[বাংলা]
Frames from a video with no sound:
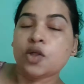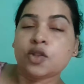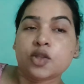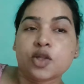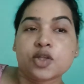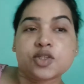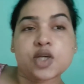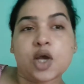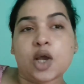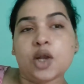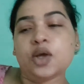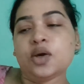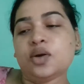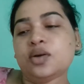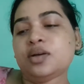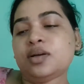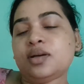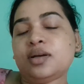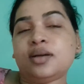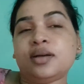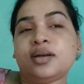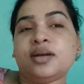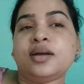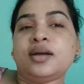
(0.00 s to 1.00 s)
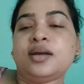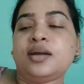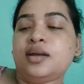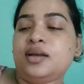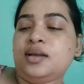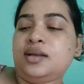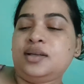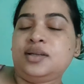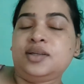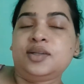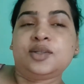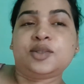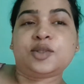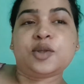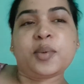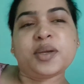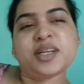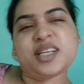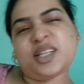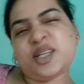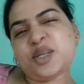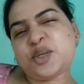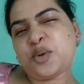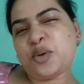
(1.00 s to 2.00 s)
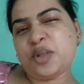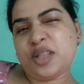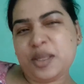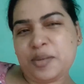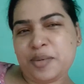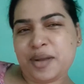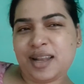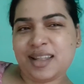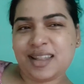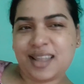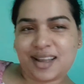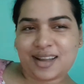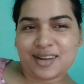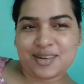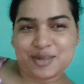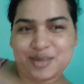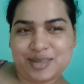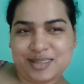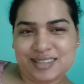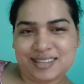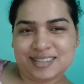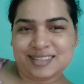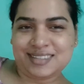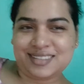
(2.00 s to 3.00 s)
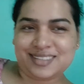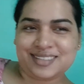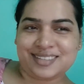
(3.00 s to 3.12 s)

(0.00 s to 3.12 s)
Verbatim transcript: তো চলো তোমার সাথে সন্ধেবেলা দেখা হচ্ছে